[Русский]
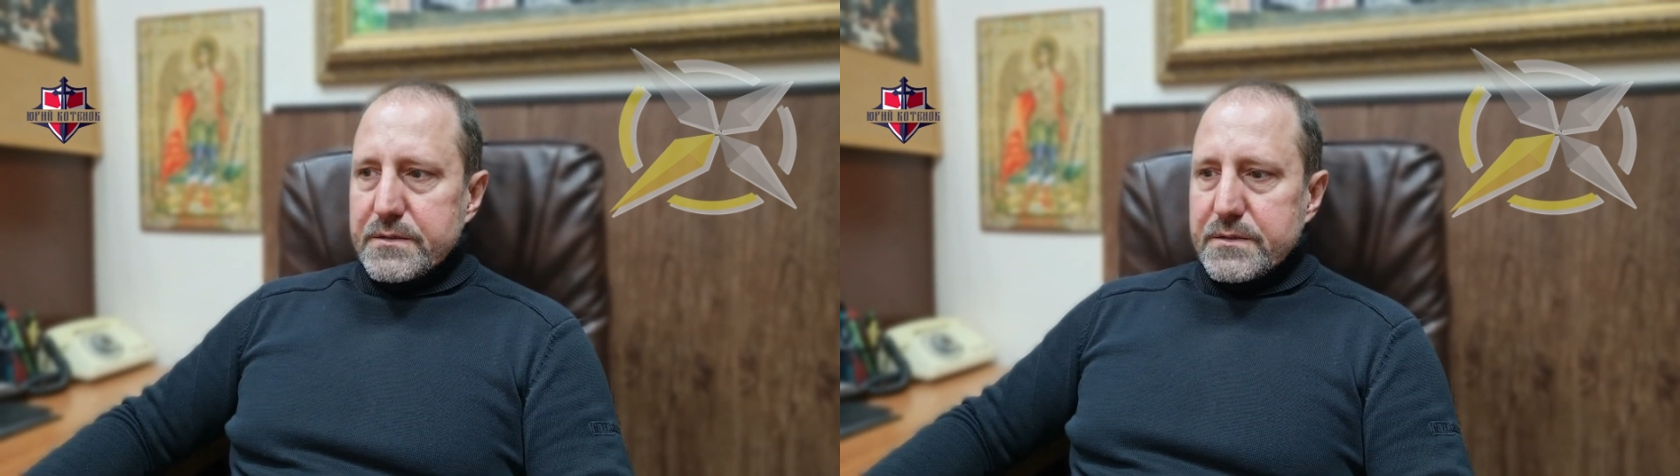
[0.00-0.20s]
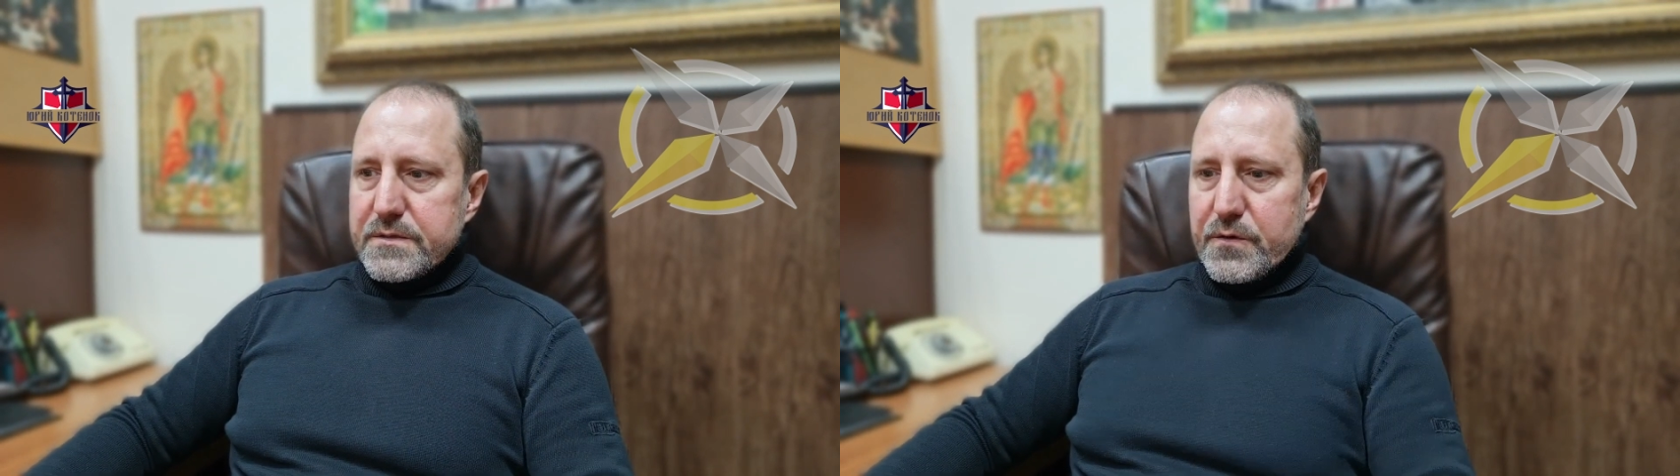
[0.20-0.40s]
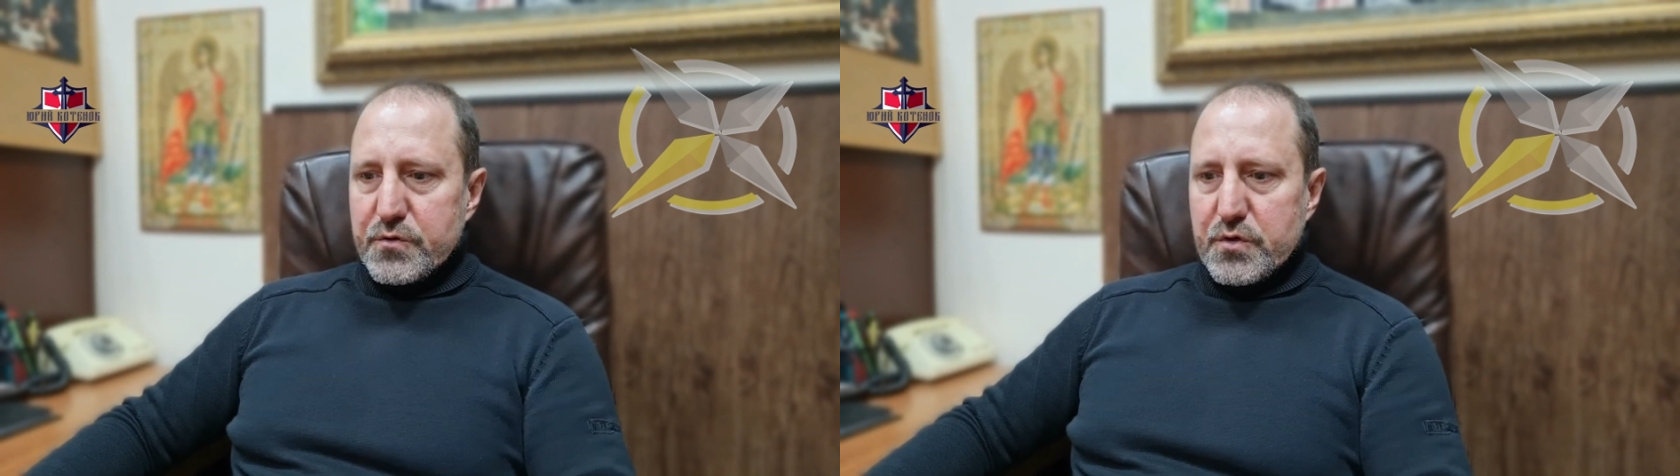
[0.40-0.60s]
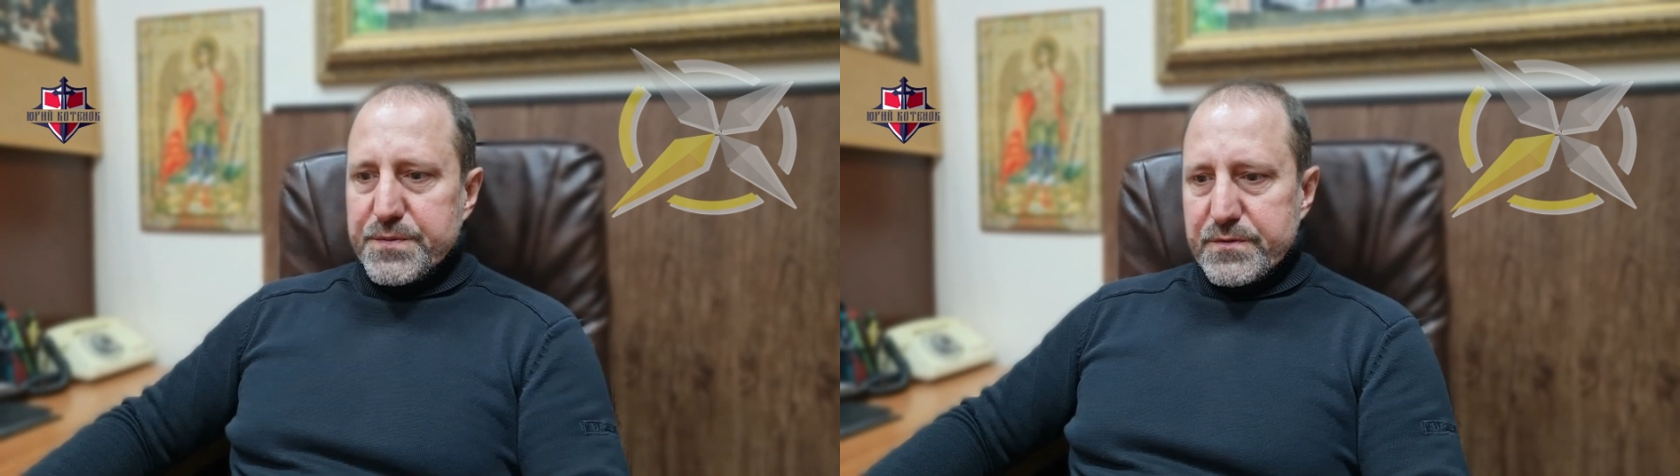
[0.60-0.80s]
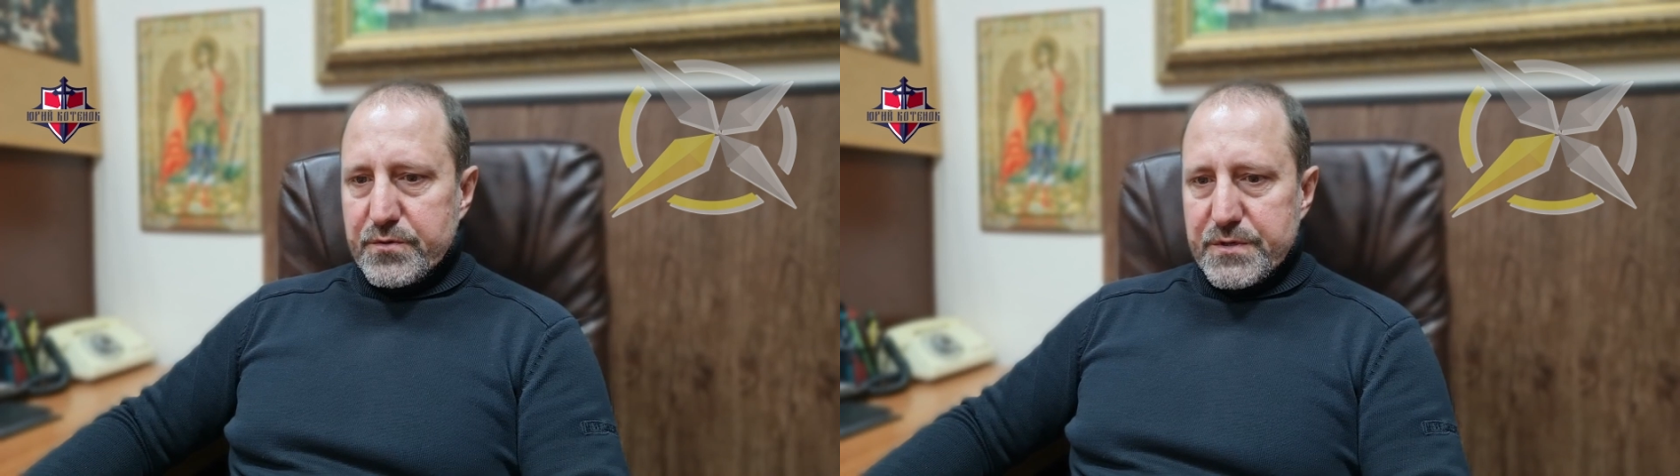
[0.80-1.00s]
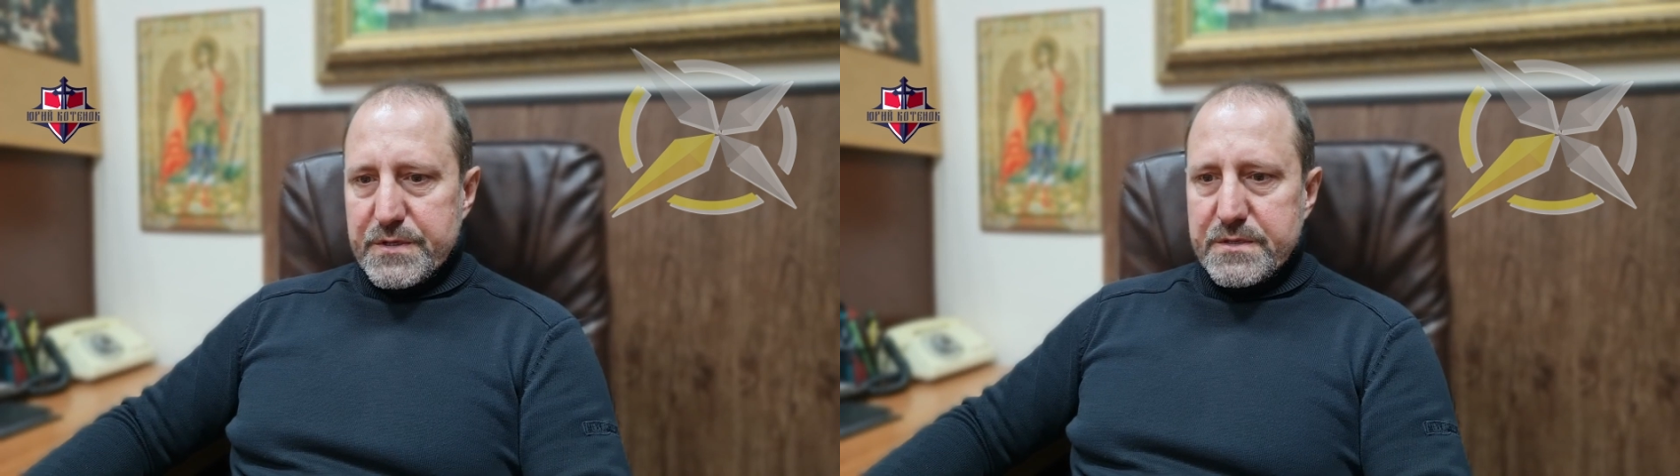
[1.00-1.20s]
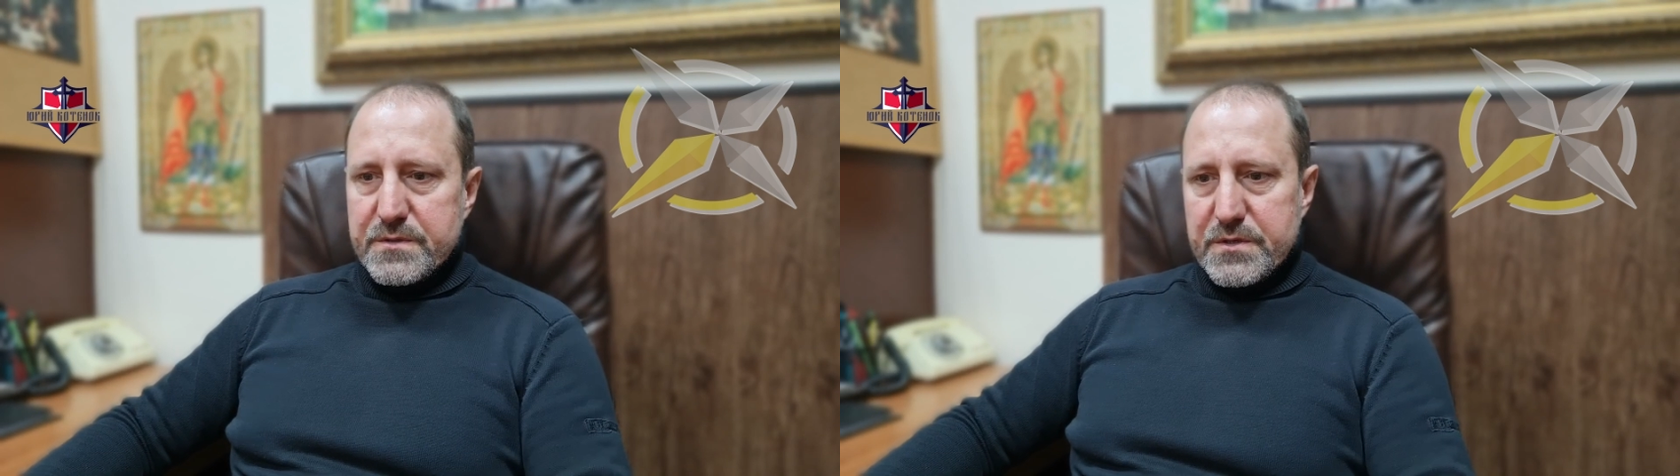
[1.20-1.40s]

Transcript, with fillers: свою собственную жизнь,